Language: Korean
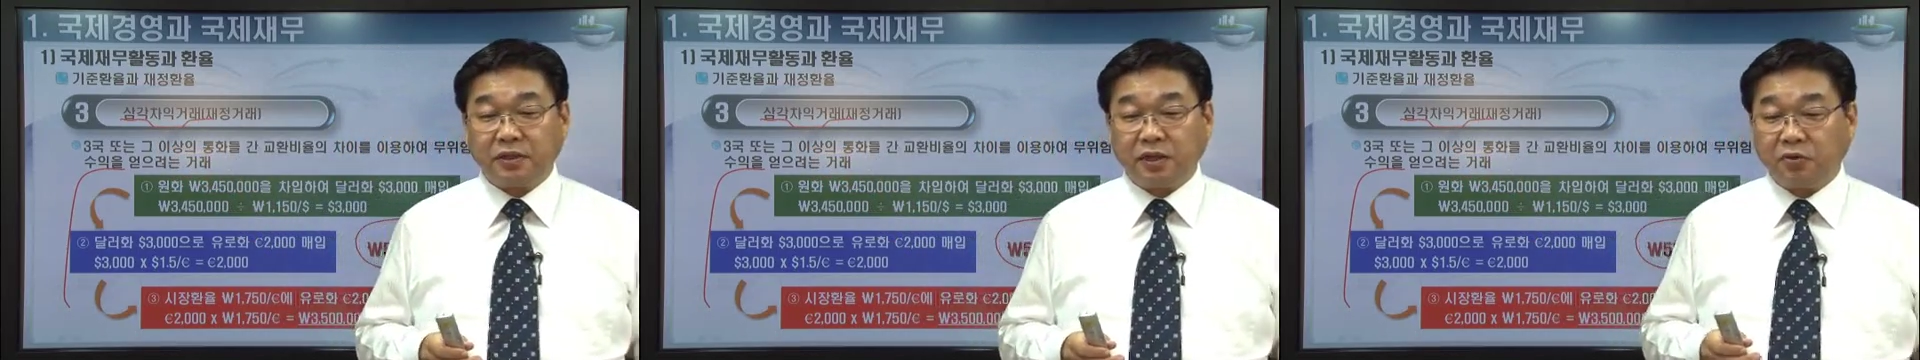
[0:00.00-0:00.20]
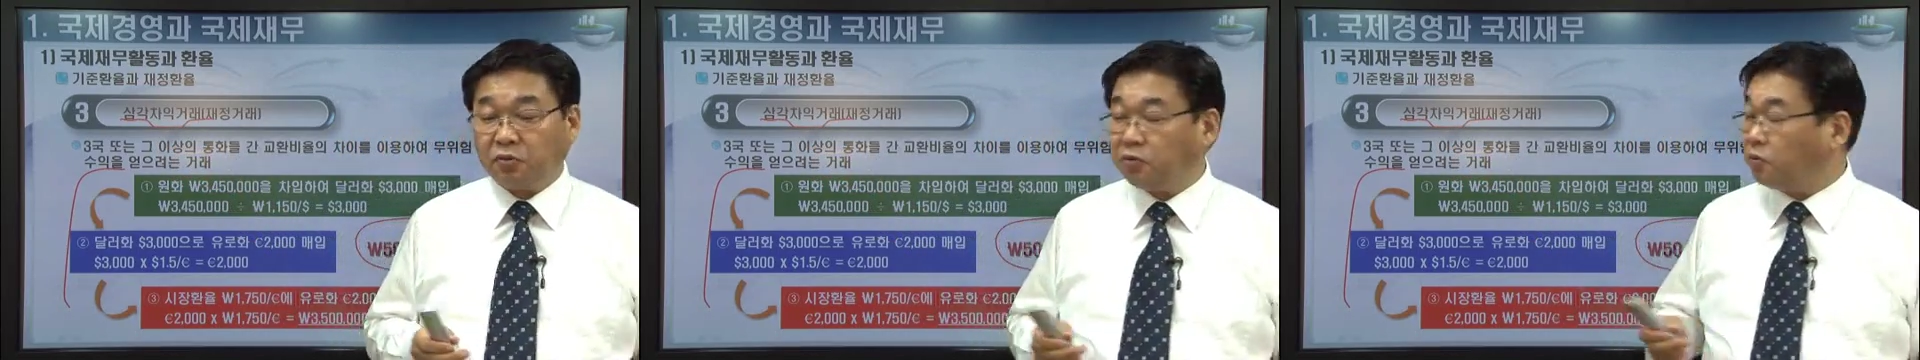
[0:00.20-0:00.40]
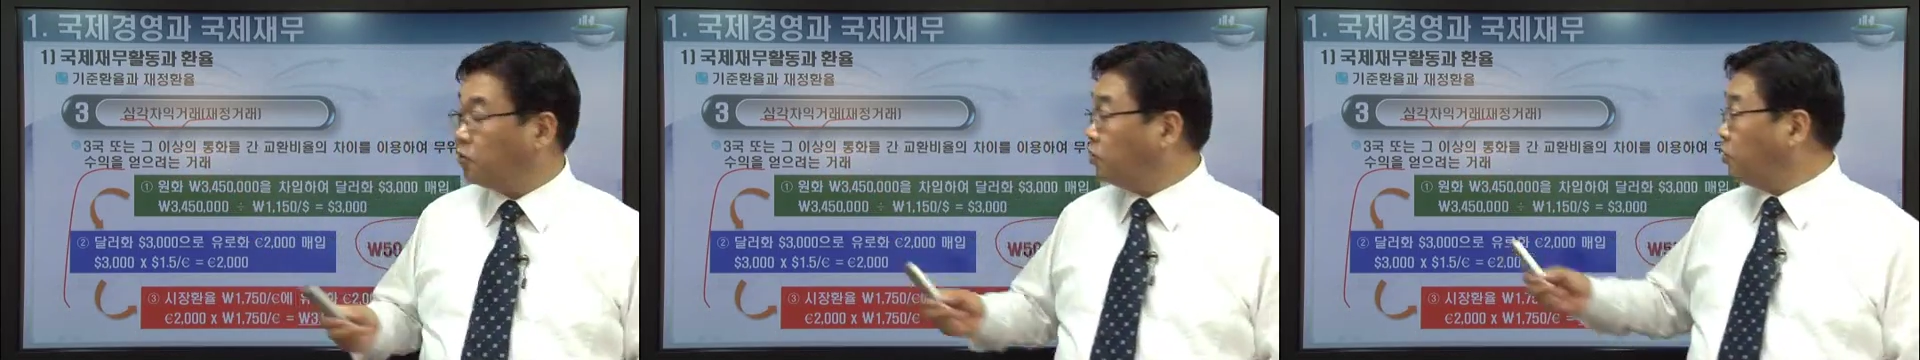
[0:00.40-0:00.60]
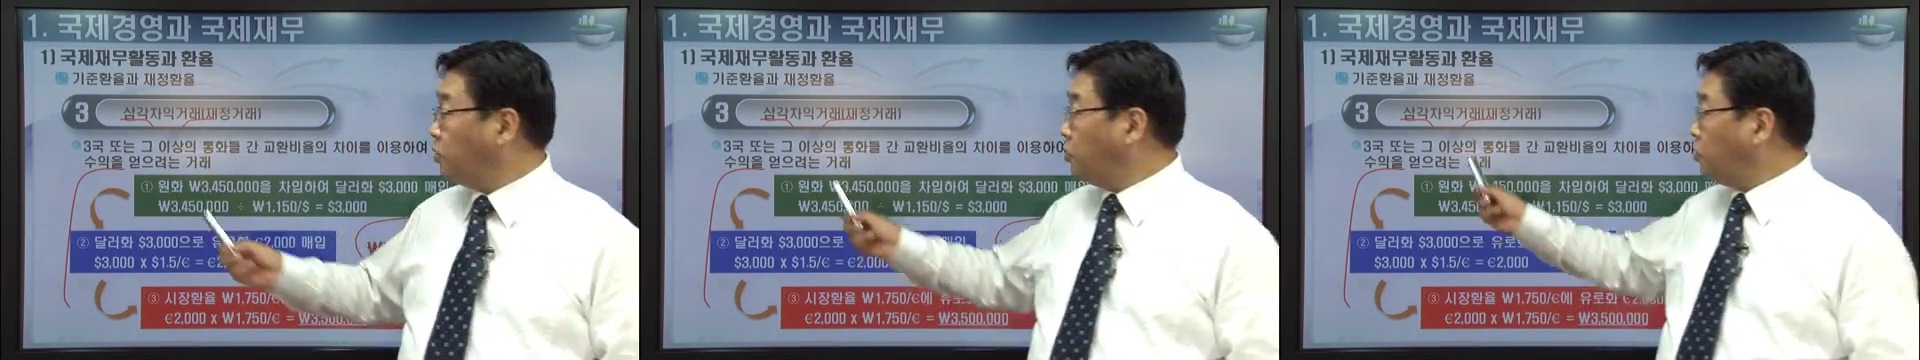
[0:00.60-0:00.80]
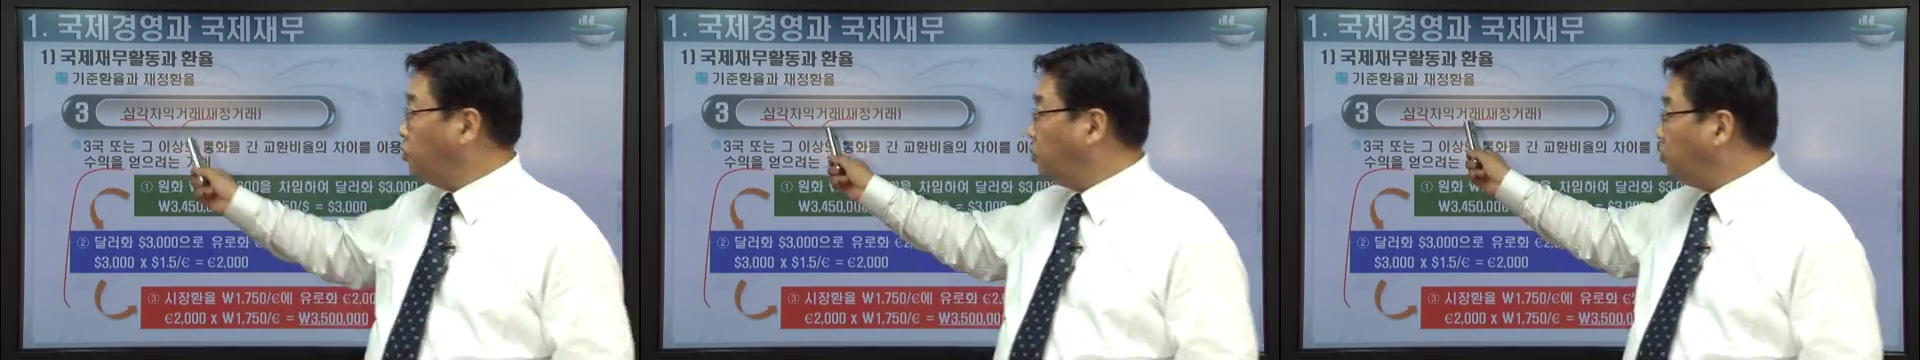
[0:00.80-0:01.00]
자, 요거
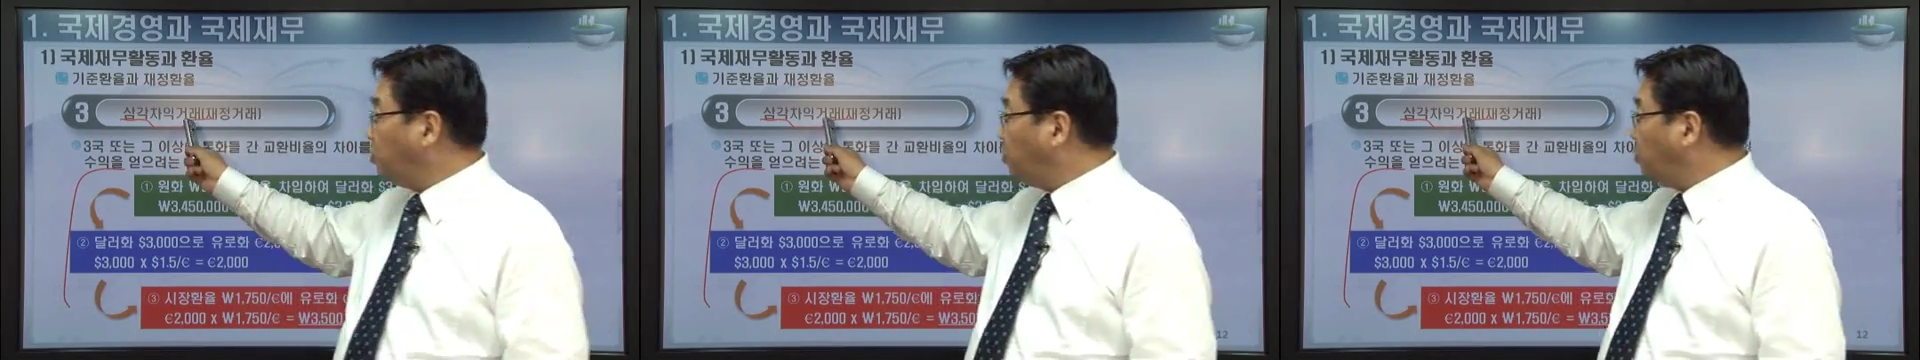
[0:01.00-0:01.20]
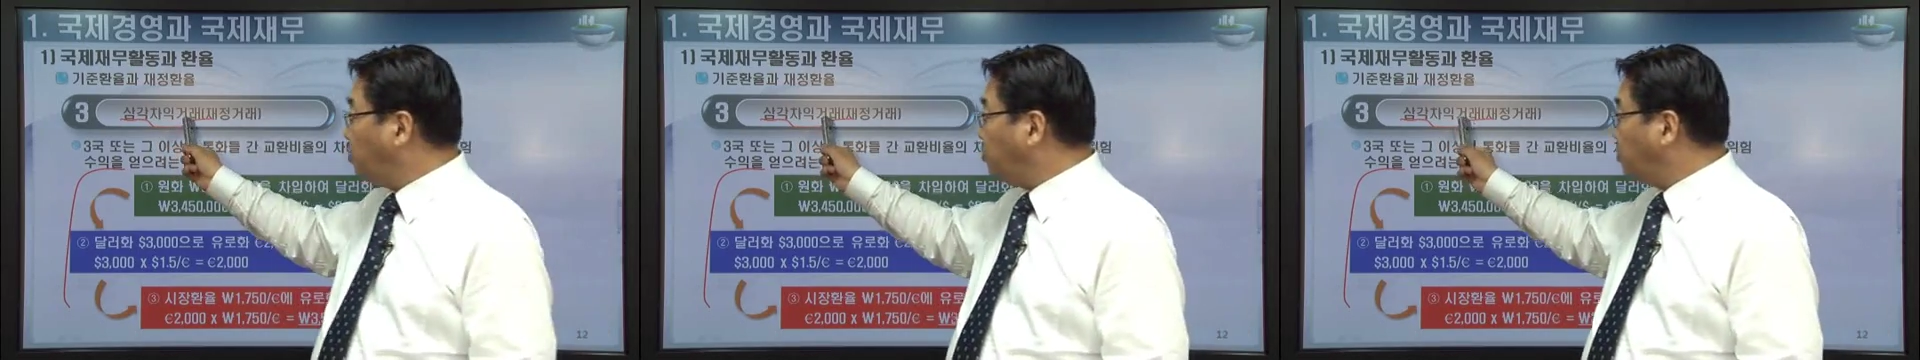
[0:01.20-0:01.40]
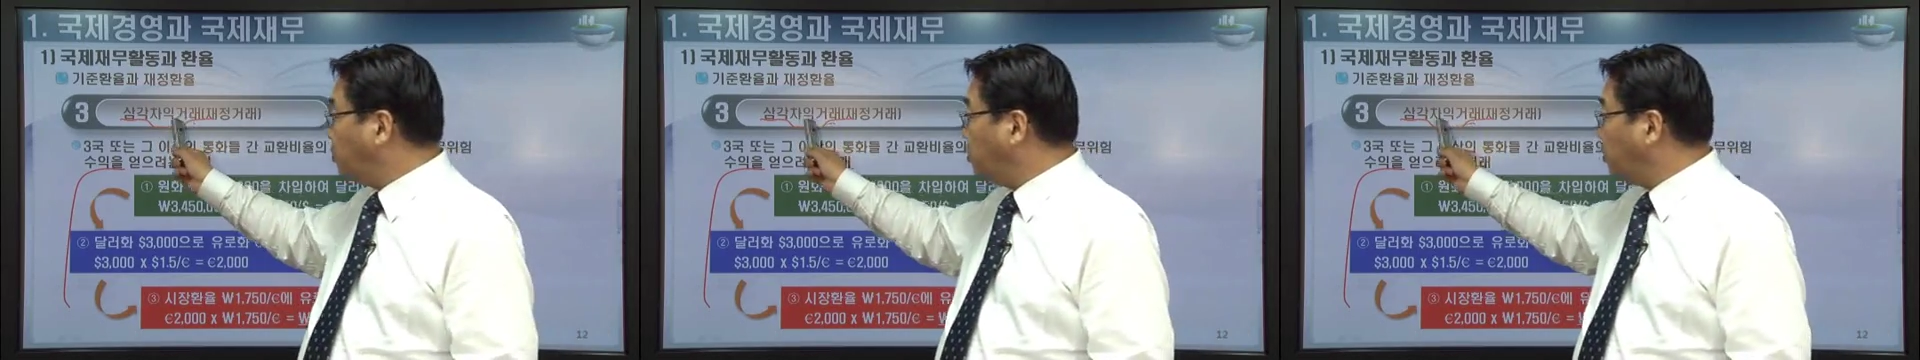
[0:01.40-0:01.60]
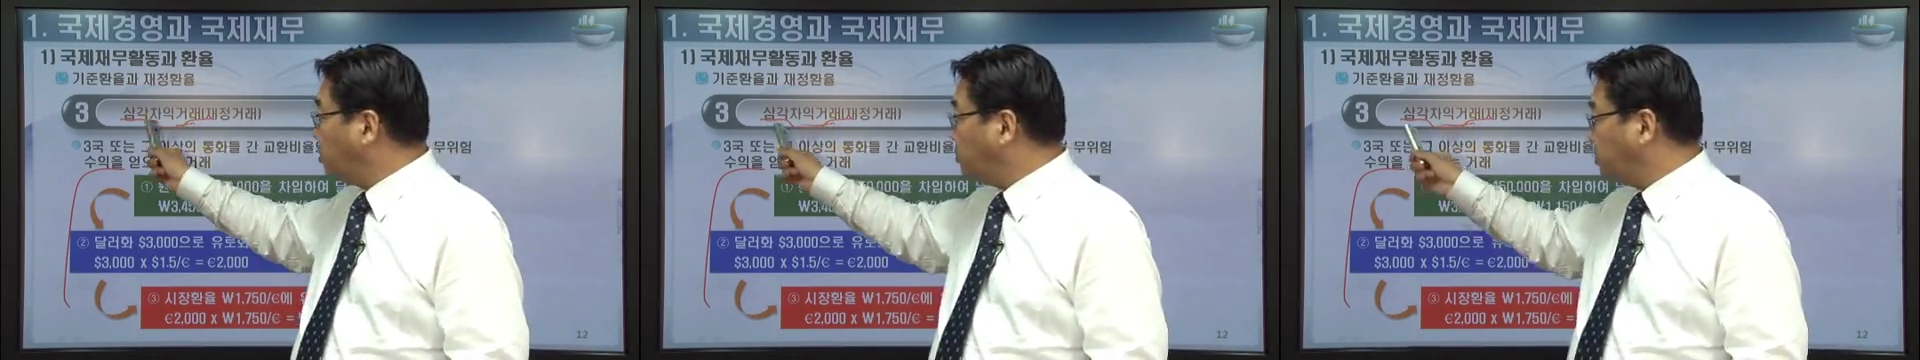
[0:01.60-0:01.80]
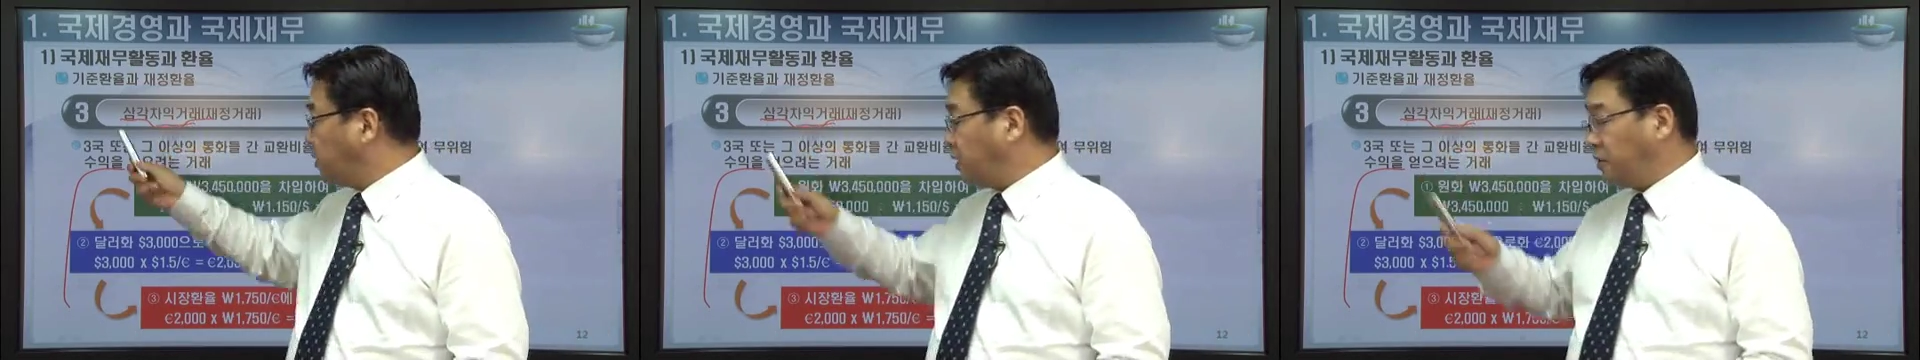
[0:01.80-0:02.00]
요 용어를
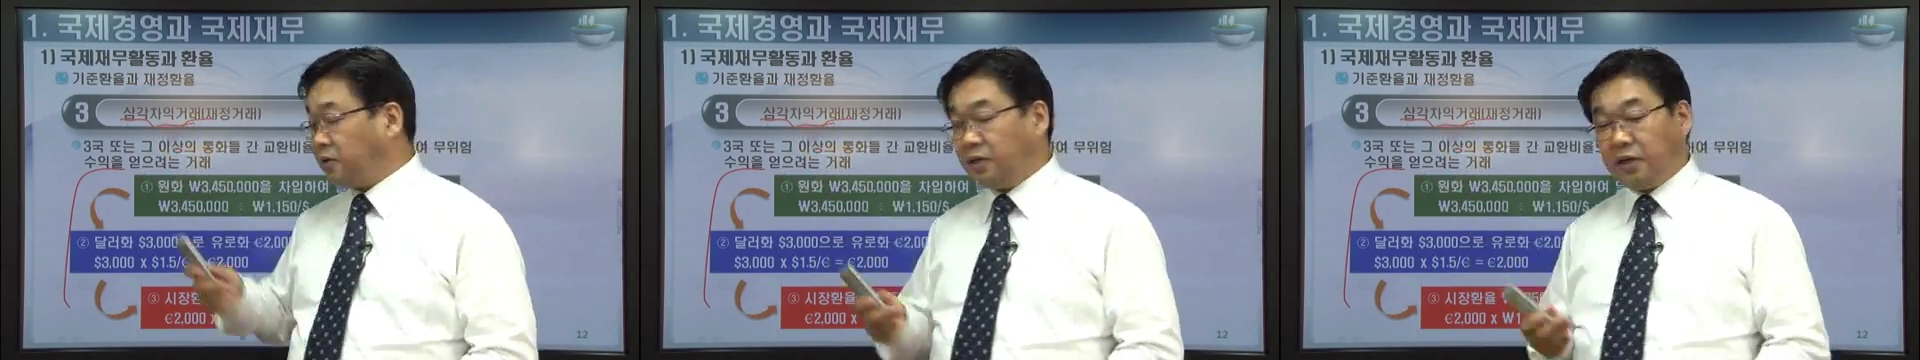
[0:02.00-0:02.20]
여러분들이